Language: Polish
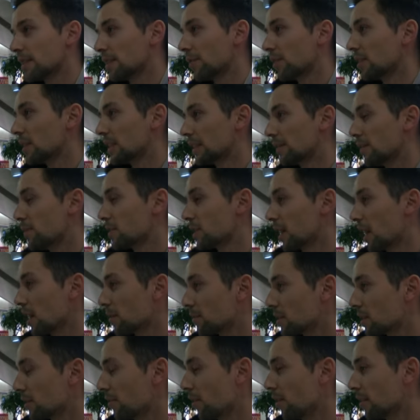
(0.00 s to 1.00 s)
zawodnicy
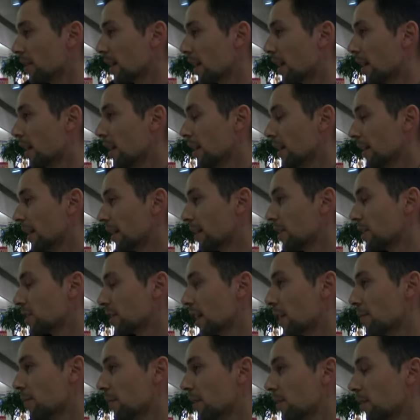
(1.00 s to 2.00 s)
wymyślają swoje jakieś
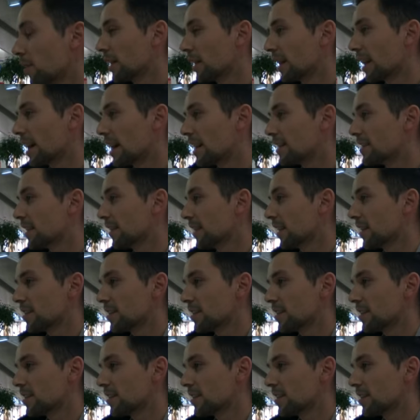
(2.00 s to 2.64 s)
tam kreacje,